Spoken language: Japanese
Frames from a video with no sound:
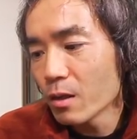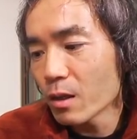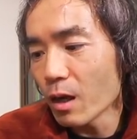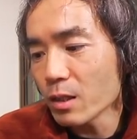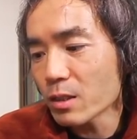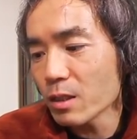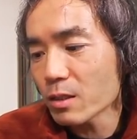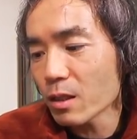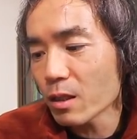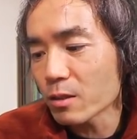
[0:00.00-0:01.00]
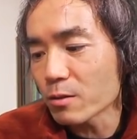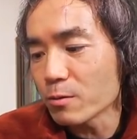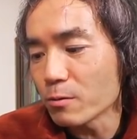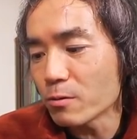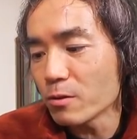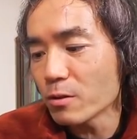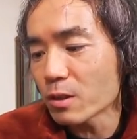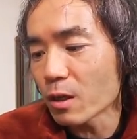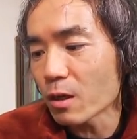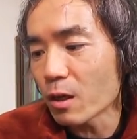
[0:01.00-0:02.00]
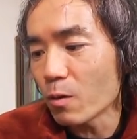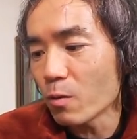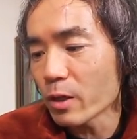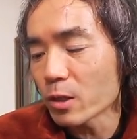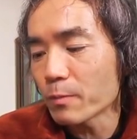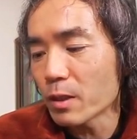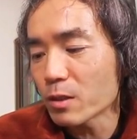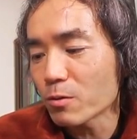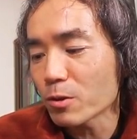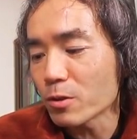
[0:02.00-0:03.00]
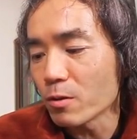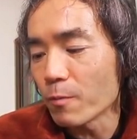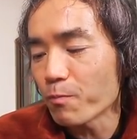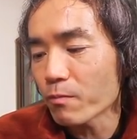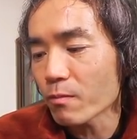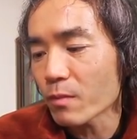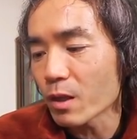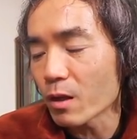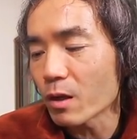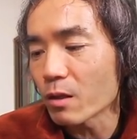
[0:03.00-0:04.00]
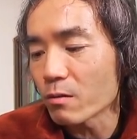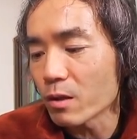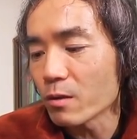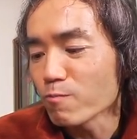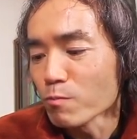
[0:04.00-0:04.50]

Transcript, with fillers: で、愛知県産大豆、福豊を100%使用って書いてあるね。